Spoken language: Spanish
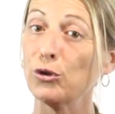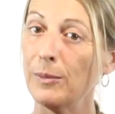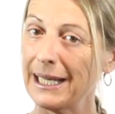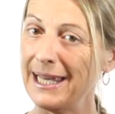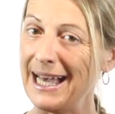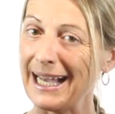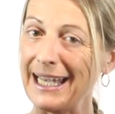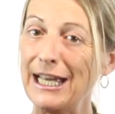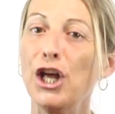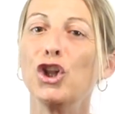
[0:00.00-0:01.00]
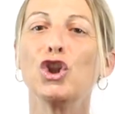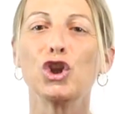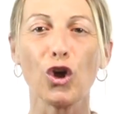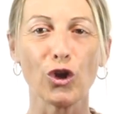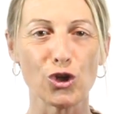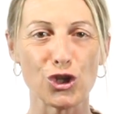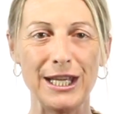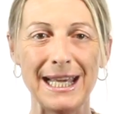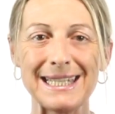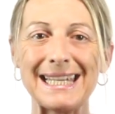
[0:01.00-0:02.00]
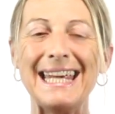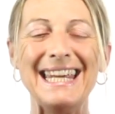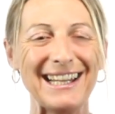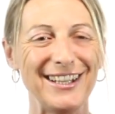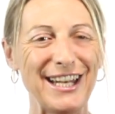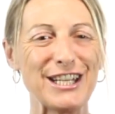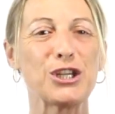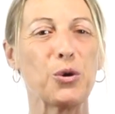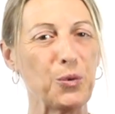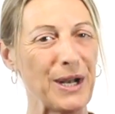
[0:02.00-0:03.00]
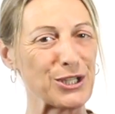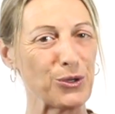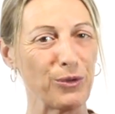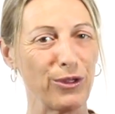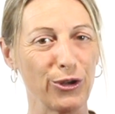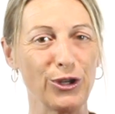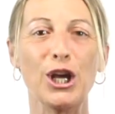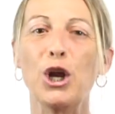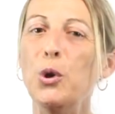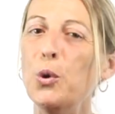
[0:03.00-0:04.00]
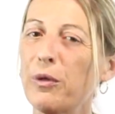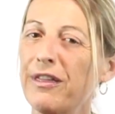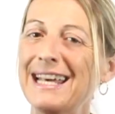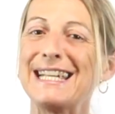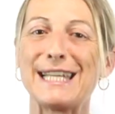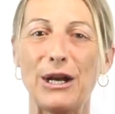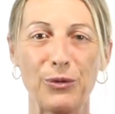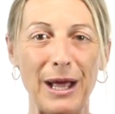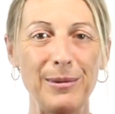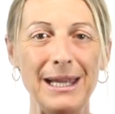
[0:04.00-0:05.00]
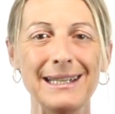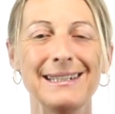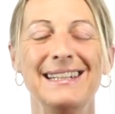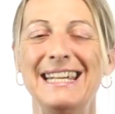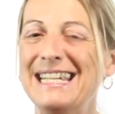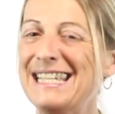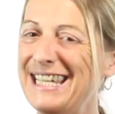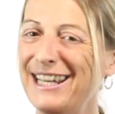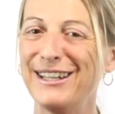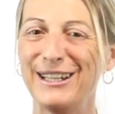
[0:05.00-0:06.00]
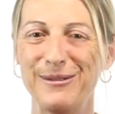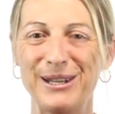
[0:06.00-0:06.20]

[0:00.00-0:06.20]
de tu maquillaje todos los días, ya tienes una solución. Luce saludable y siéntete